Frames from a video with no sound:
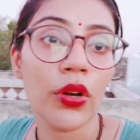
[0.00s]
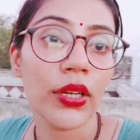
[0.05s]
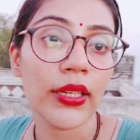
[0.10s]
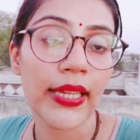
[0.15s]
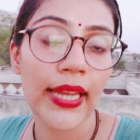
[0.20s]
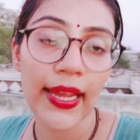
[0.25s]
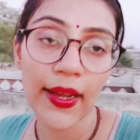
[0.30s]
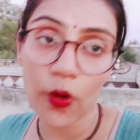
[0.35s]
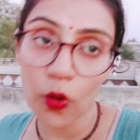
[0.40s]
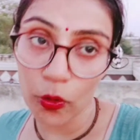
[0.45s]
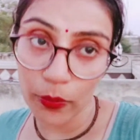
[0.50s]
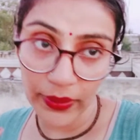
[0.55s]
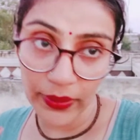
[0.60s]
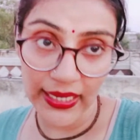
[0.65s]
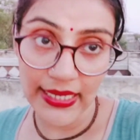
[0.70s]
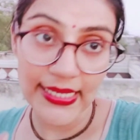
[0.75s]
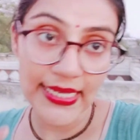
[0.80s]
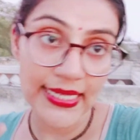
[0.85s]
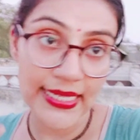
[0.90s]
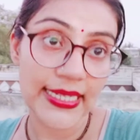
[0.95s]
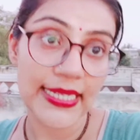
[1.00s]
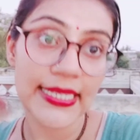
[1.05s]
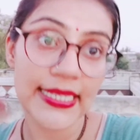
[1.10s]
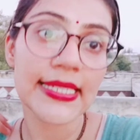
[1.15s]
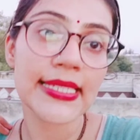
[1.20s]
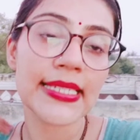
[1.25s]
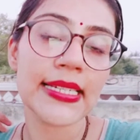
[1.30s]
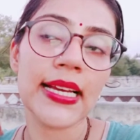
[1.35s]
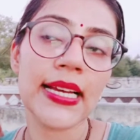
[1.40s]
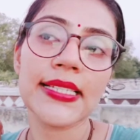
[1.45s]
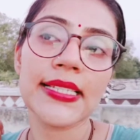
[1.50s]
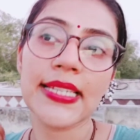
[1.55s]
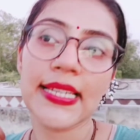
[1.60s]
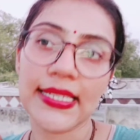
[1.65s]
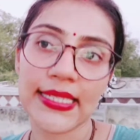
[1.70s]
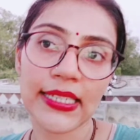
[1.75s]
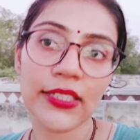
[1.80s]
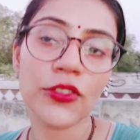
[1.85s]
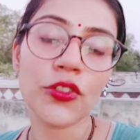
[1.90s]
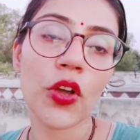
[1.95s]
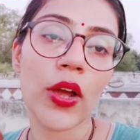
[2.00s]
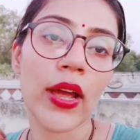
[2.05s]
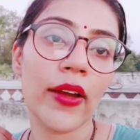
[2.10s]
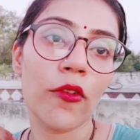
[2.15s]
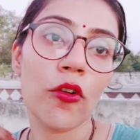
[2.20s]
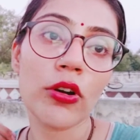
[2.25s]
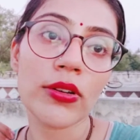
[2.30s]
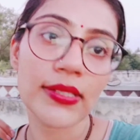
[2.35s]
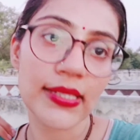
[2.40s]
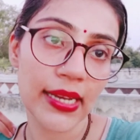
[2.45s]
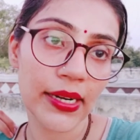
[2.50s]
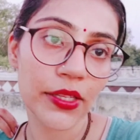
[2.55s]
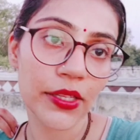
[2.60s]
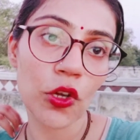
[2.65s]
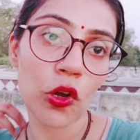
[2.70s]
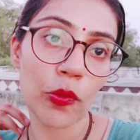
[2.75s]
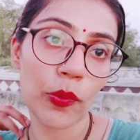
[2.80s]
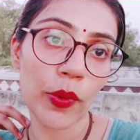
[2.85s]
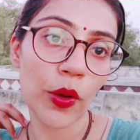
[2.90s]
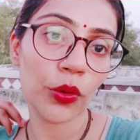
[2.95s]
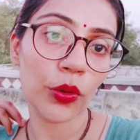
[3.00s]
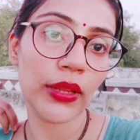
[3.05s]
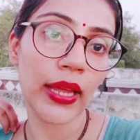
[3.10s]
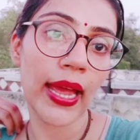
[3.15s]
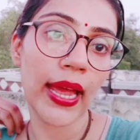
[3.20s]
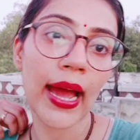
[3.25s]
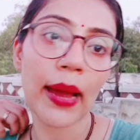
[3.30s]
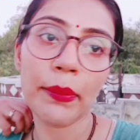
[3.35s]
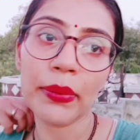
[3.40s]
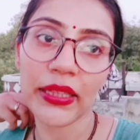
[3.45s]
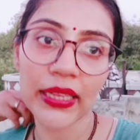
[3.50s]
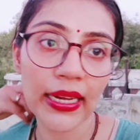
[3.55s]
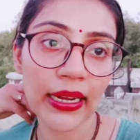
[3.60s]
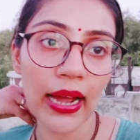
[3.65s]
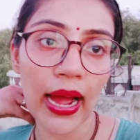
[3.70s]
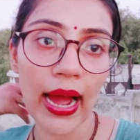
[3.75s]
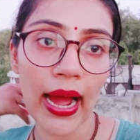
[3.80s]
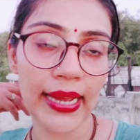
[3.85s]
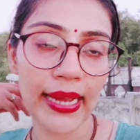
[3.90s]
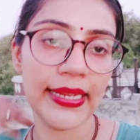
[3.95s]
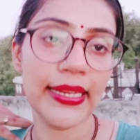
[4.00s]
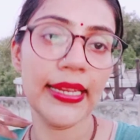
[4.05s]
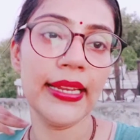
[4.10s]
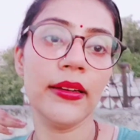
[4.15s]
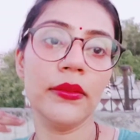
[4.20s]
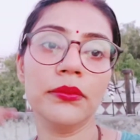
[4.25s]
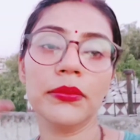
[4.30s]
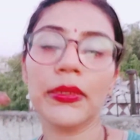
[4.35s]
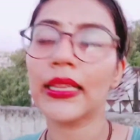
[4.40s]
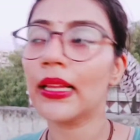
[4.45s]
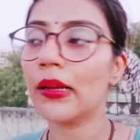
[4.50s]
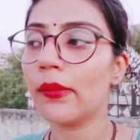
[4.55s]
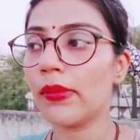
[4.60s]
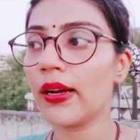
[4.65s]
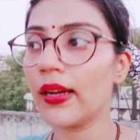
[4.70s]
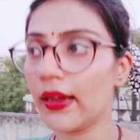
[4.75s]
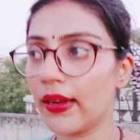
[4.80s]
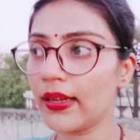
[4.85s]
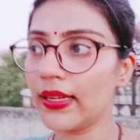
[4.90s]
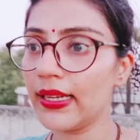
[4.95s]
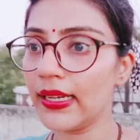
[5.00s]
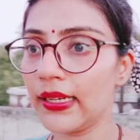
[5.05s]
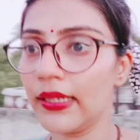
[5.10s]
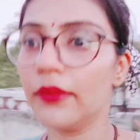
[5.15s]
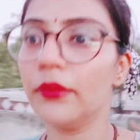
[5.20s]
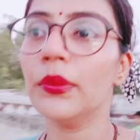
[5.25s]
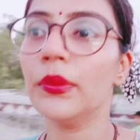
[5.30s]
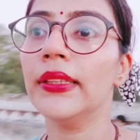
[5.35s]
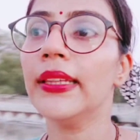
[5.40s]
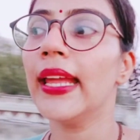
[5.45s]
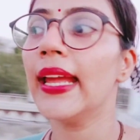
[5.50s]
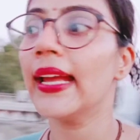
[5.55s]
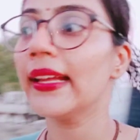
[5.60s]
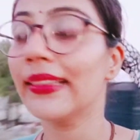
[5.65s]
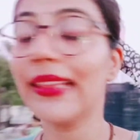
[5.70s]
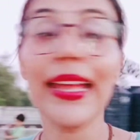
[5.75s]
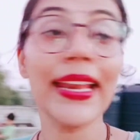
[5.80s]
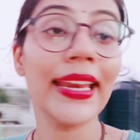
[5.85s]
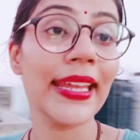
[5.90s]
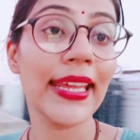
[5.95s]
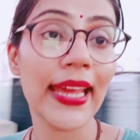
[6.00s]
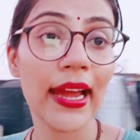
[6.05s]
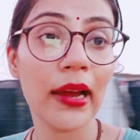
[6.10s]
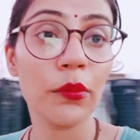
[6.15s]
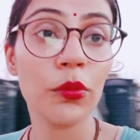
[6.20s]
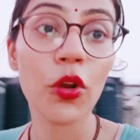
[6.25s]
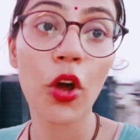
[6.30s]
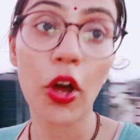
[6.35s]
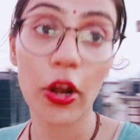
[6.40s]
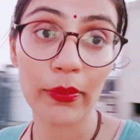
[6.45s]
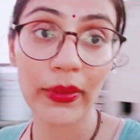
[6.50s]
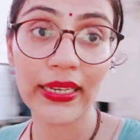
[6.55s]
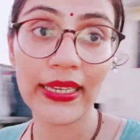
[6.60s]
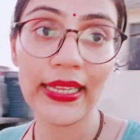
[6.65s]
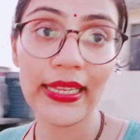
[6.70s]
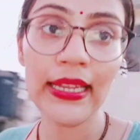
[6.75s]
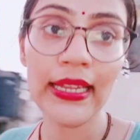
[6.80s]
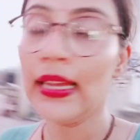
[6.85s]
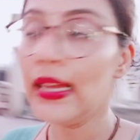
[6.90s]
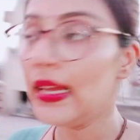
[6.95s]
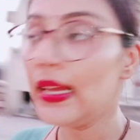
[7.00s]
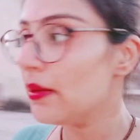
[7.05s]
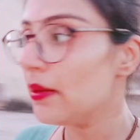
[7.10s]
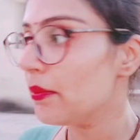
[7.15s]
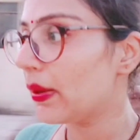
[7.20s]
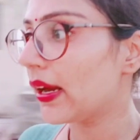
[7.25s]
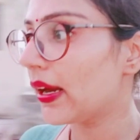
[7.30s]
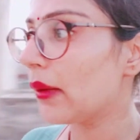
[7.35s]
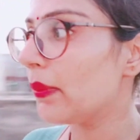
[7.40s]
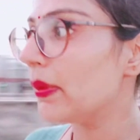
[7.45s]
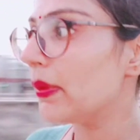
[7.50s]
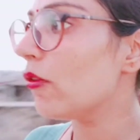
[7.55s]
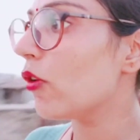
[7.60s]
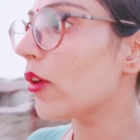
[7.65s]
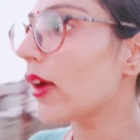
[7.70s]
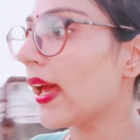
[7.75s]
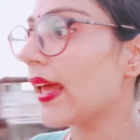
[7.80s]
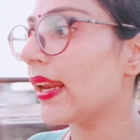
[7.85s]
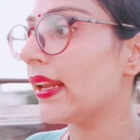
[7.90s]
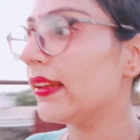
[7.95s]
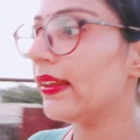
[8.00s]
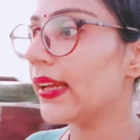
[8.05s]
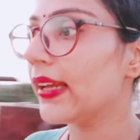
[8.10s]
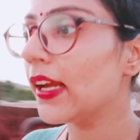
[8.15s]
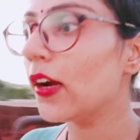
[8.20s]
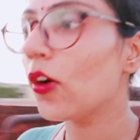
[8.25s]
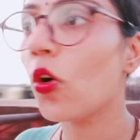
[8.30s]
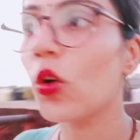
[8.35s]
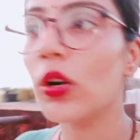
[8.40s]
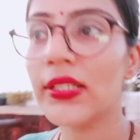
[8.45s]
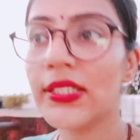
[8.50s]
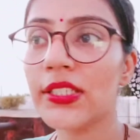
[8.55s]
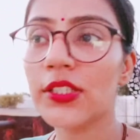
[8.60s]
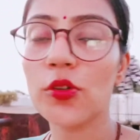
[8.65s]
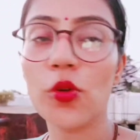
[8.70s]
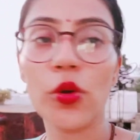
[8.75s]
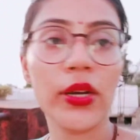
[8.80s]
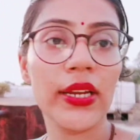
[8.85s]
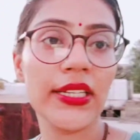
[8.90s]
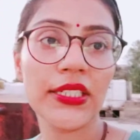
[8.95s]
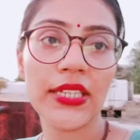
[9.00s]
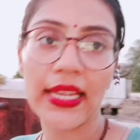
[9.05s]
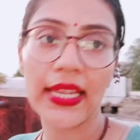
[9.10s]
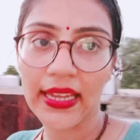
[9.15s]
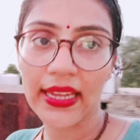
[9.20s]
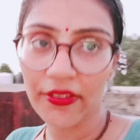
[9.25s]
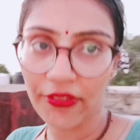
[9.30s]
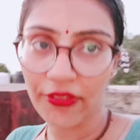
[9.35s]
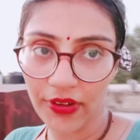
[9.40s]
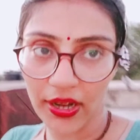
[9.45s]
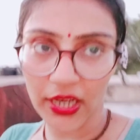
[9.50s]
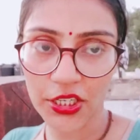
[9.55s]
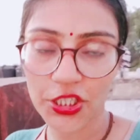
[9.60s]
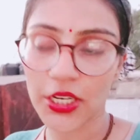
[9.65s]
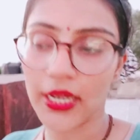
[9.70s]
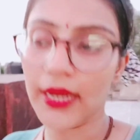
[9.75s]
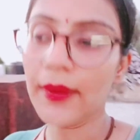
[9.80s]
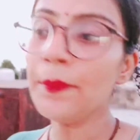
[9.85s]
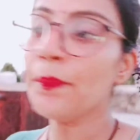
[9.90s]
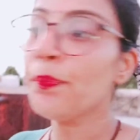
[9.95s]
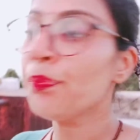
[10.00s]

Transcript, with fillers: ये गोभी का सीजन सीज़न जो है वो सर्दियों में होता है अभी तक आई मतलब देखते नहीं हैं हम नॉर्मली पर अभी वो कह रहे थे कि कोल्ड स्टोरेज नहीं है फ्रेश है